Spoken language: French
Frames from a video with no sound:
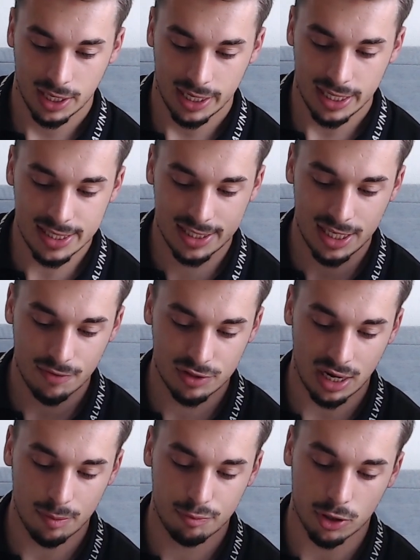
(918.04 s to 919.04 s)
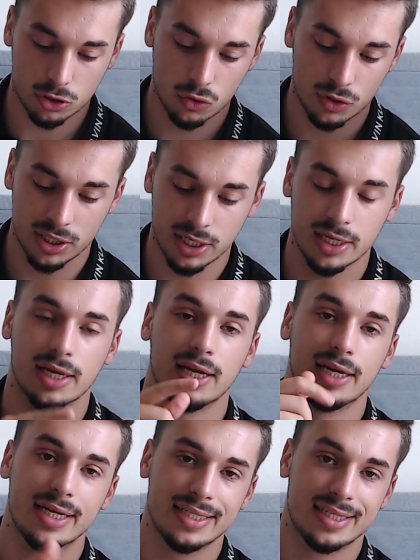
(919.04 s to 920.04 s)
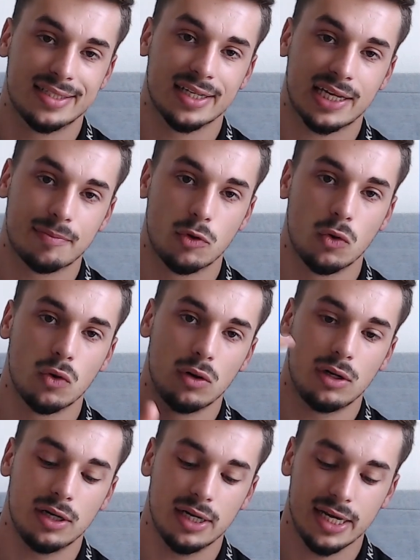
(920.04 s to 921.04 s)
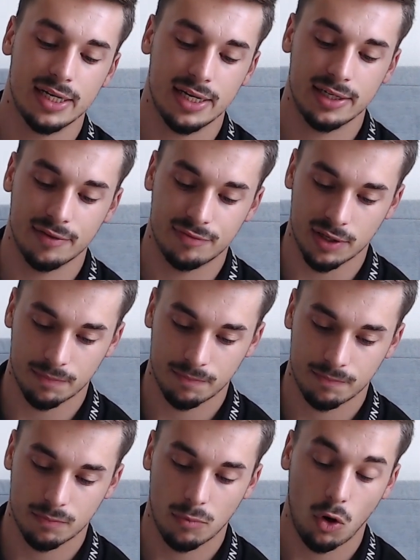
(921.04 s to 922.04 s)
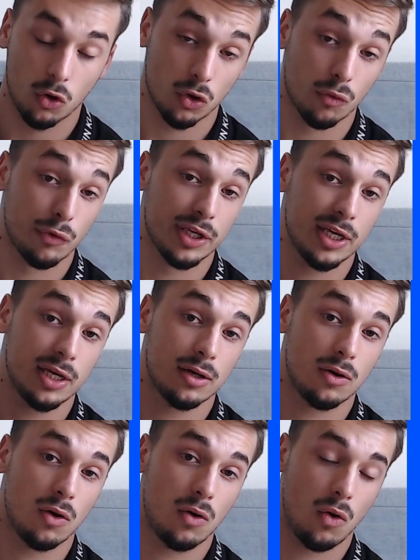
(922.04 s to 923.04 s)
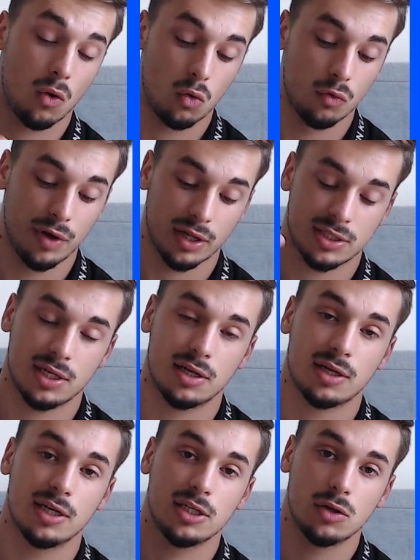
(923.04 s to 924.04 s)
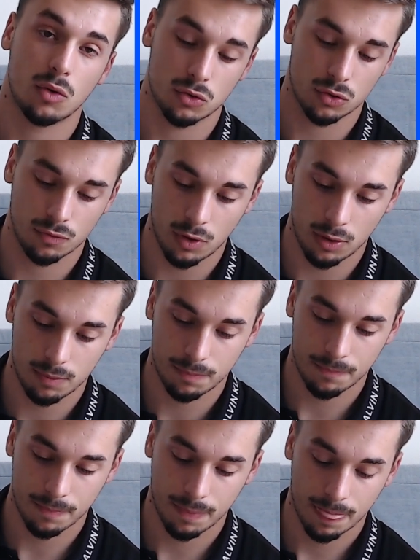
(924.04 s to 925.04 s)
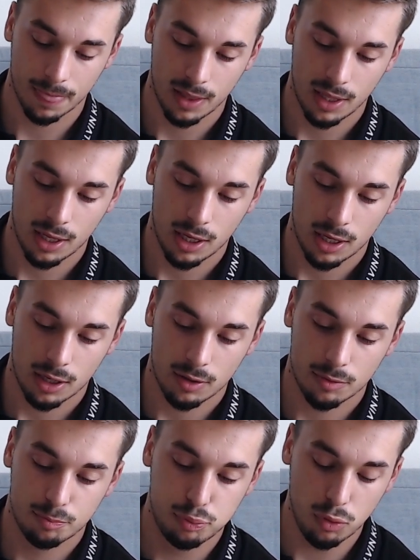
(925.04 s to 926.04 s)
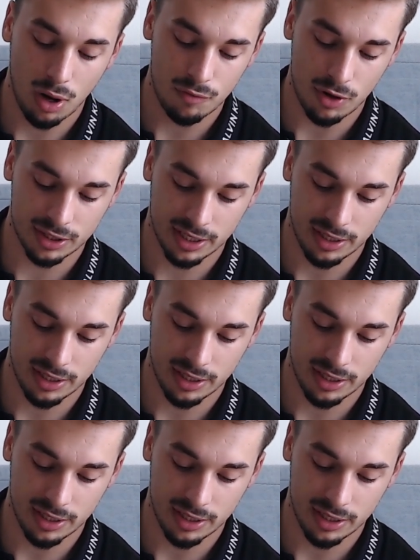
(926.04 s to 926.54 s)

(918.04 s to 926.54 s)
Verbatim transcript: Ici, vous allez pouvoir stocker les assets crypto et les NFT, en envoyer, en convertir et en recevoir. Pour avoir des